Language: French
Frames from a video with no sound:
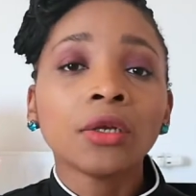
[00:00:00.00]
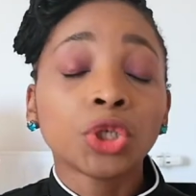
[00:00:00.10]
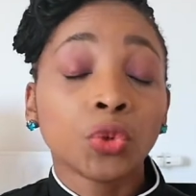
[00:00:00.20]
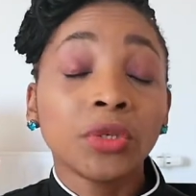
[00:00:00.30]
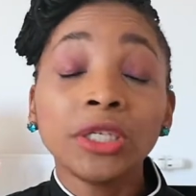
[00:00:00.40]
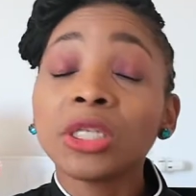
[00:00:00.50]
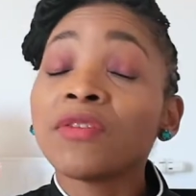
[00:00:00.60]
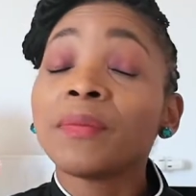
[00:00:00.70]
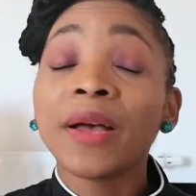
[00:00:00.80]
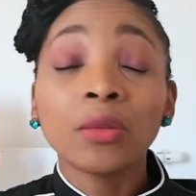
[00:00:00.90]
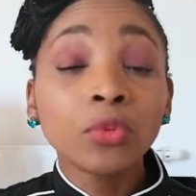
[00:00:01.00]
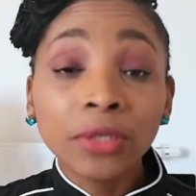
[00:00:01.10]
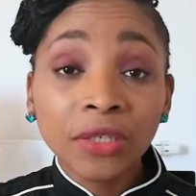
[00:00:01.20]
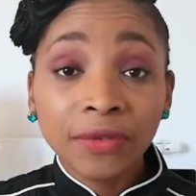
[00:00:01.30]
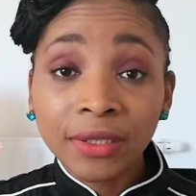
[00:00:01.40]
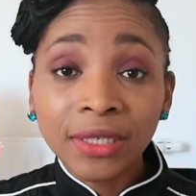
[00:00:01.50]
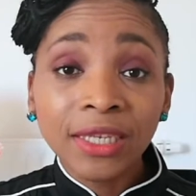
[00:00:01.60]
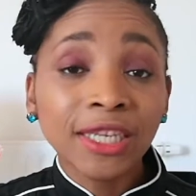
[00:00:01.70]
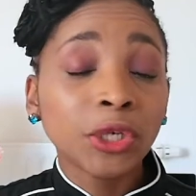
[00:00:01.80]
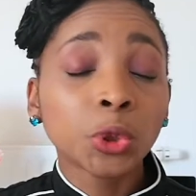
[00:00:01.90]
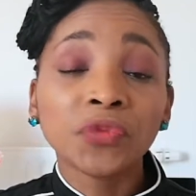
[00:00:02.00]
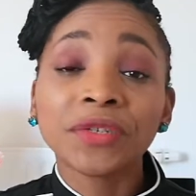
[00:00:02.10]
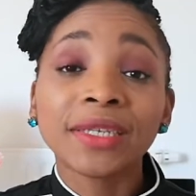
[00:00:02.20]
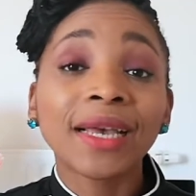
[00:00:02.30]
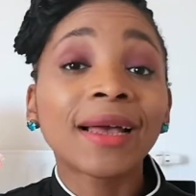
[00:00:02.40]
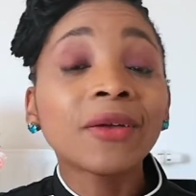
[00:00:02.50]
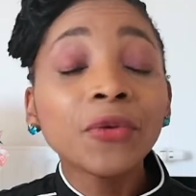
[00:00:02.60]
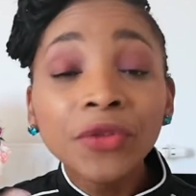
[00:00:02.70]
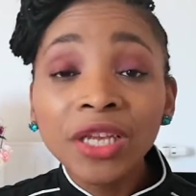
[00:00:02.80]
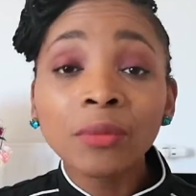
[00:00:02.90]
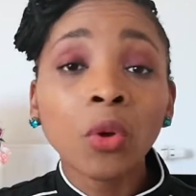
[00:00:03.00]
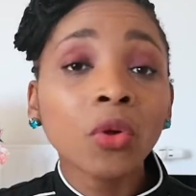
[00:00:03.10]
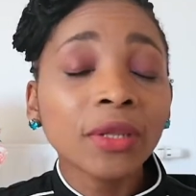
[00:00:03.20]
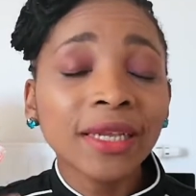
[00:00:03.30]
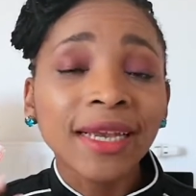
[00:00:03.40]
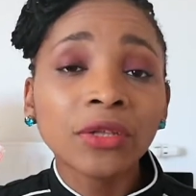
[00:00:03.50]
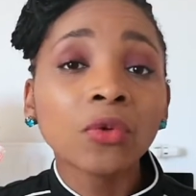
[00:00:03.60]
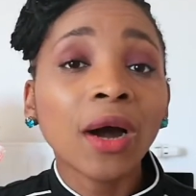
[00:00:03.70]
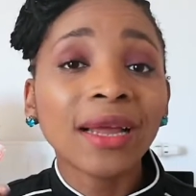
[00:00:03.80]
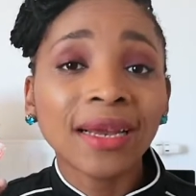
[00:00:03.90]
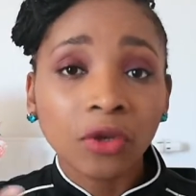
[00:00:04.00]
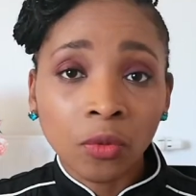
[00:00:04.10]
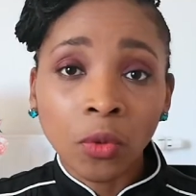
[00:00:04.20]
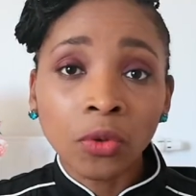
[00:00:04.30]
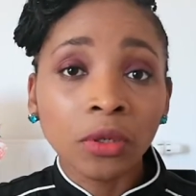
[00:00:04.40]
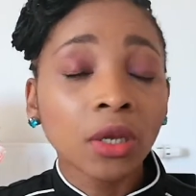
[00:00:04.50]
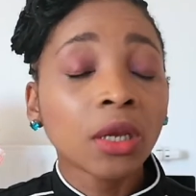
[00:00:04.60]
Je lui ai dit que je n'avais pas de boutique physique et que je faisais uniquement des gâteaux à la commande.